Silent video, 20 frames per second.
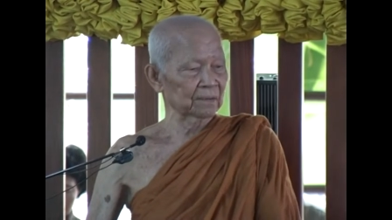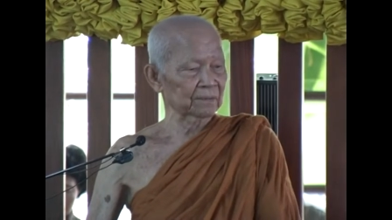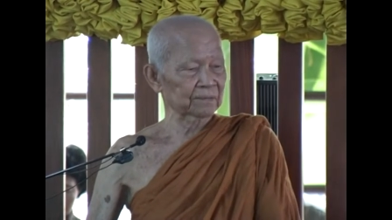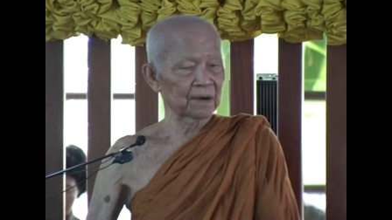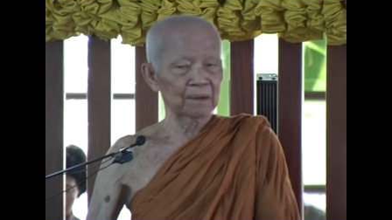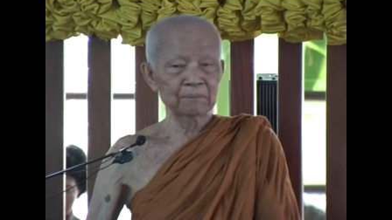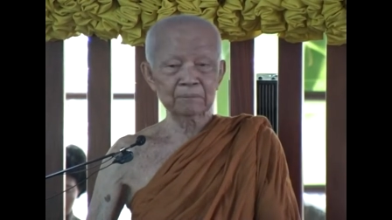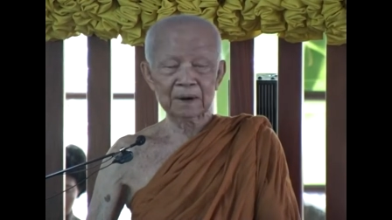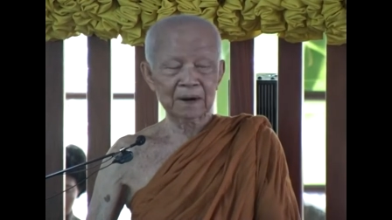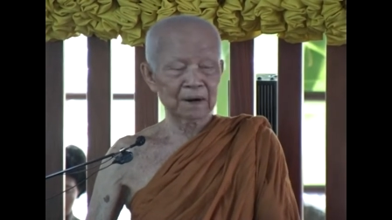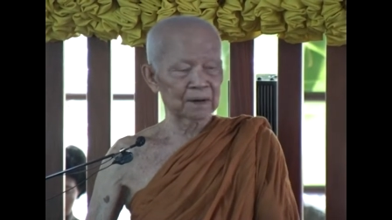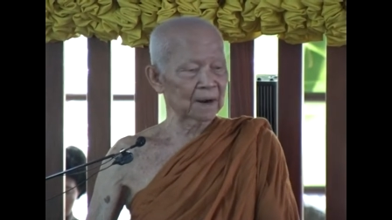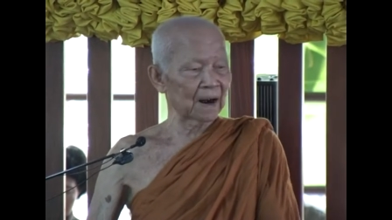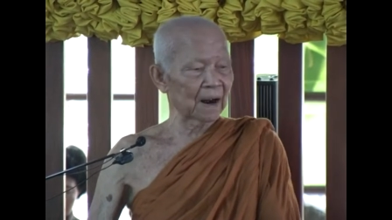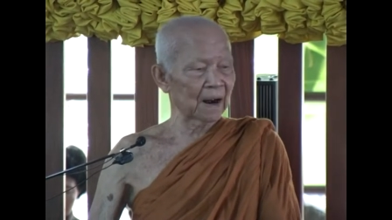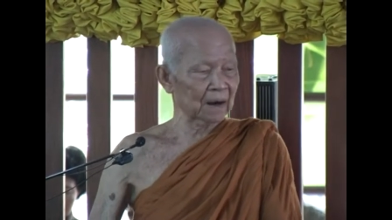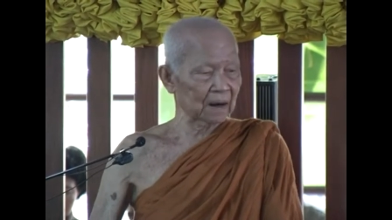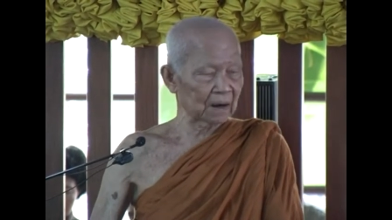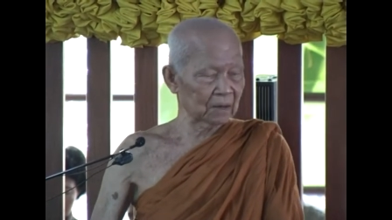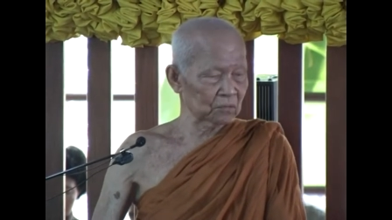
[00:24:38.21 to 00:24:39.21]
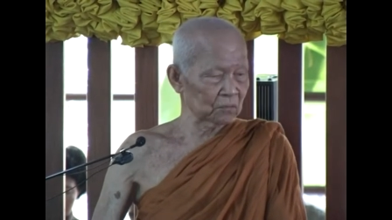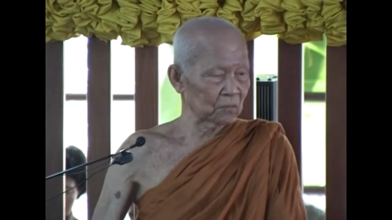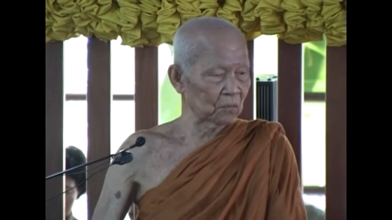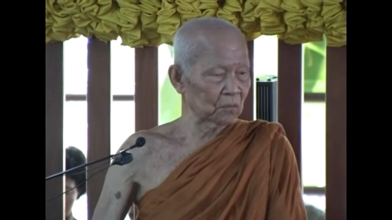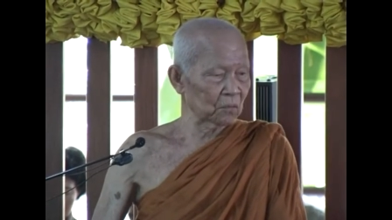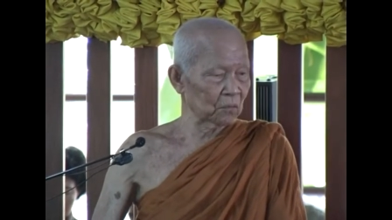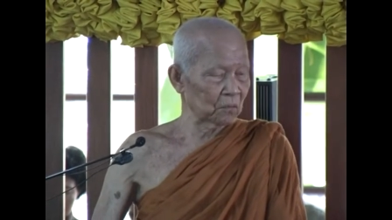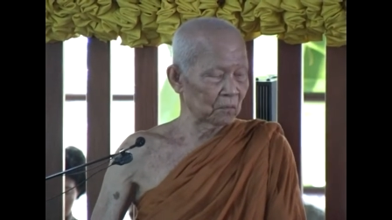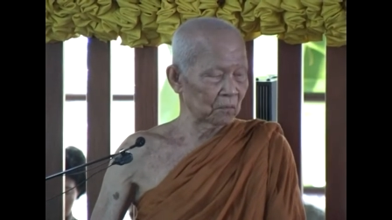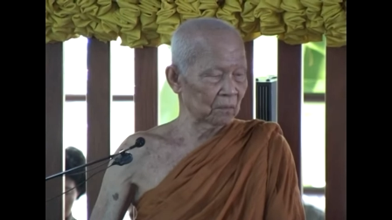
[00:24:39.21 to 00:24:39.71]
เสมอหน้ากันทั่ว
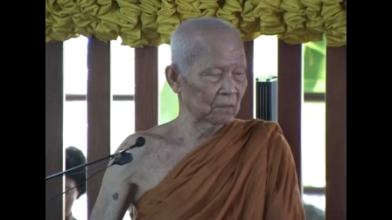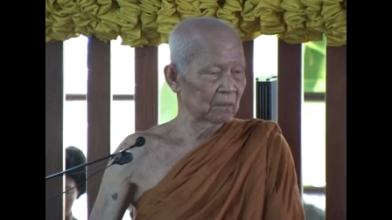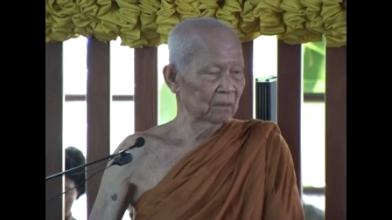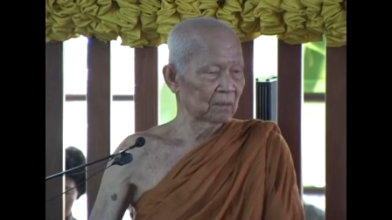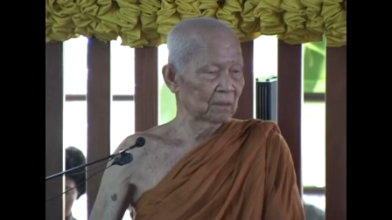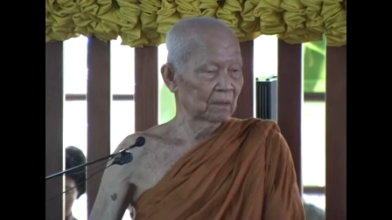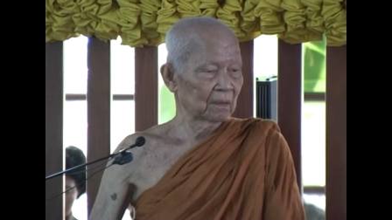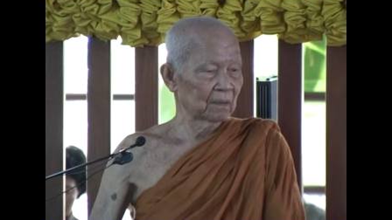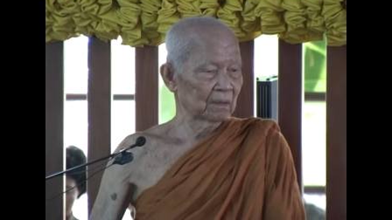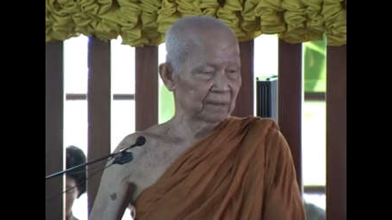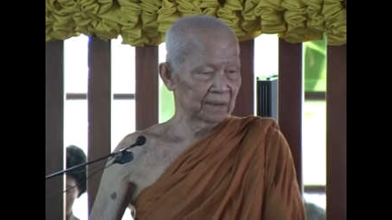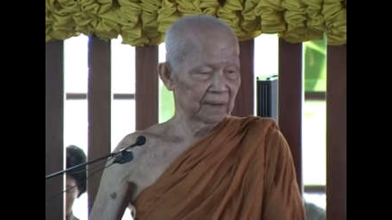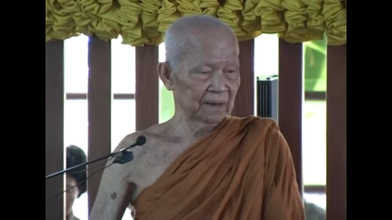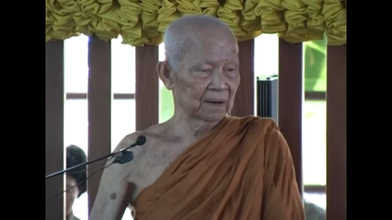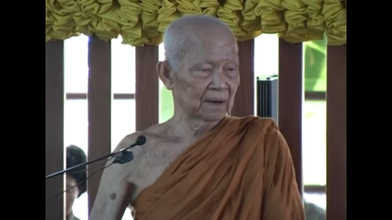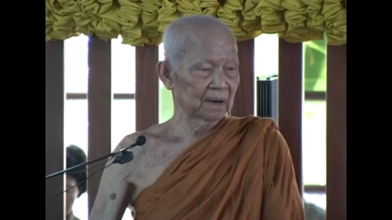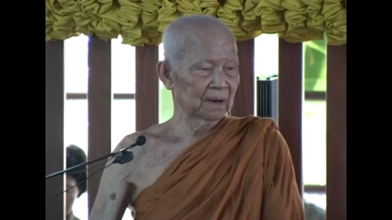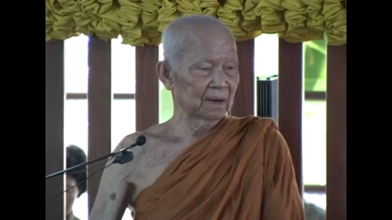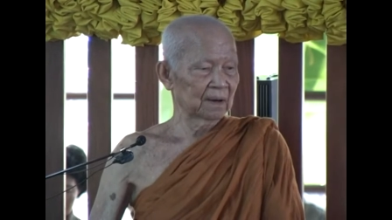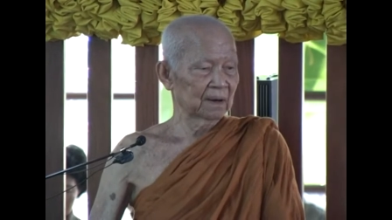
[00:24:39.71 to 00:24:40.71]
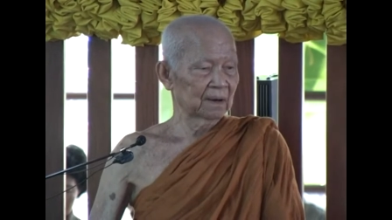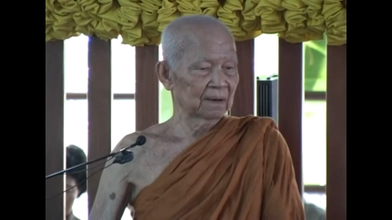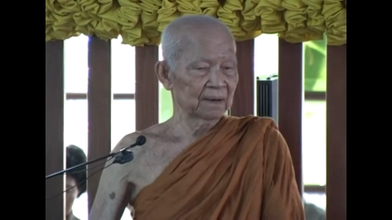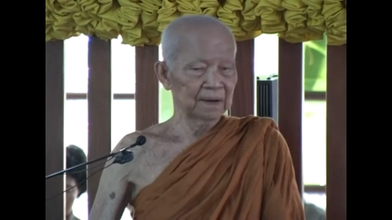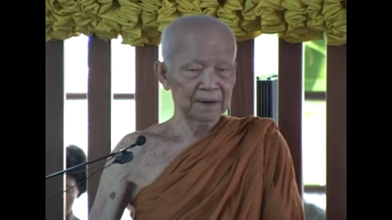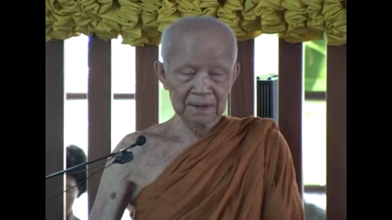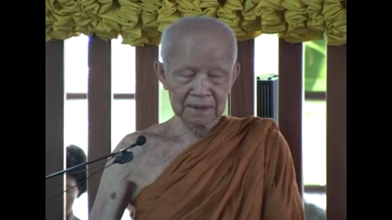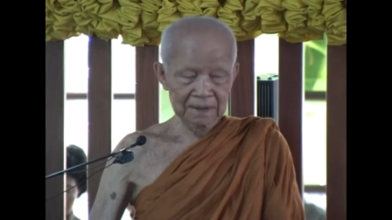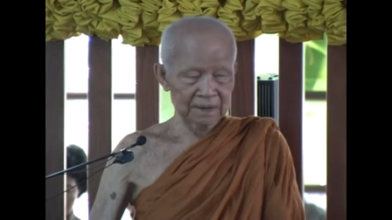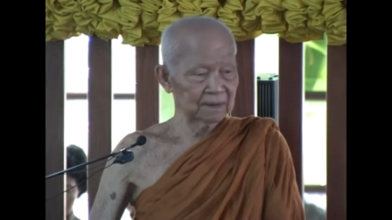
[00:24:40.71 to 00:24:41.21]
โลกนี่
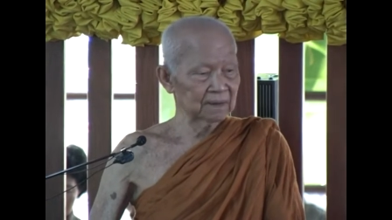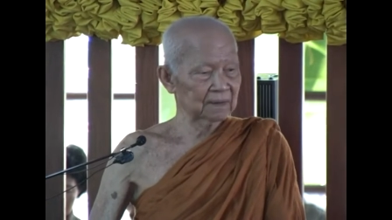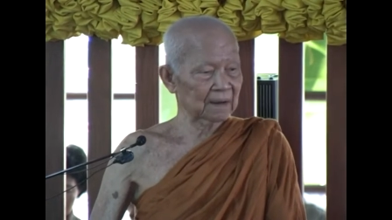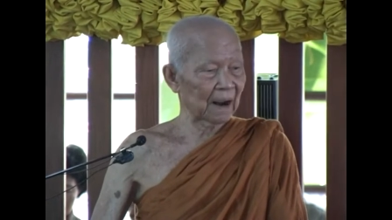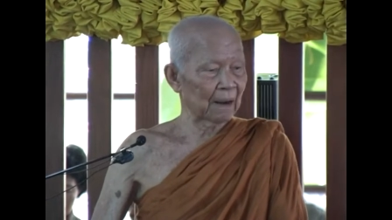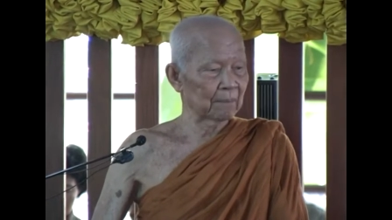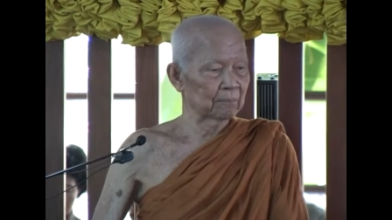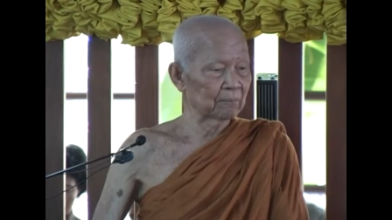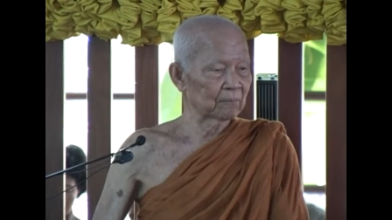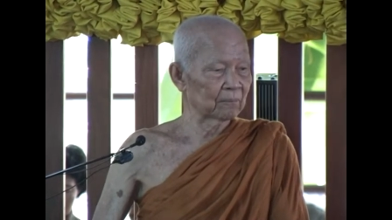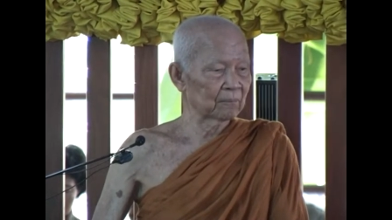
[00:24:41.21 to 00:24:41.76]
นี่คือธรรม